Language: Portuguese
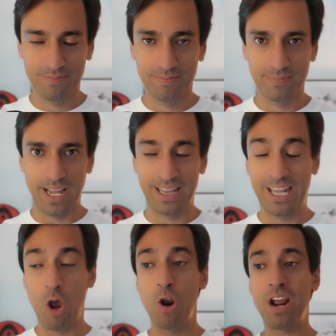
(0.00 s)
Né?
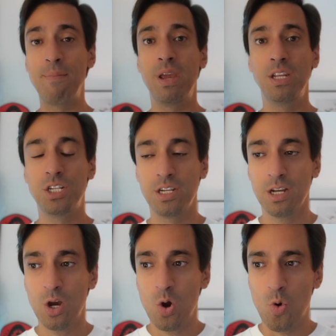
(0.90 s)
Teoricamente,
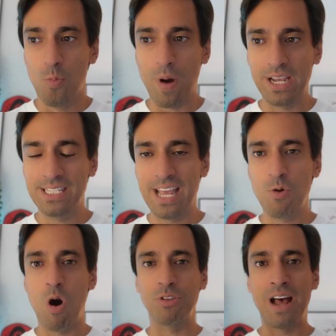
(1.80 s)
o país da
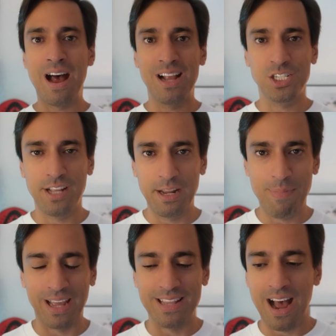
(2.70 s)
igualdade, da
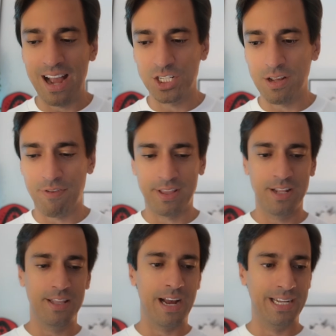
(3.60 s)
liberdade, da
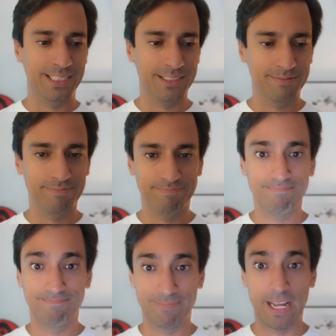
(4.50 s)
fraternidade.
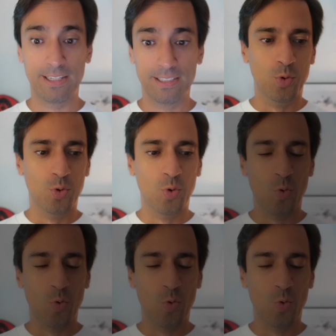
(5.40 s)
Né? O,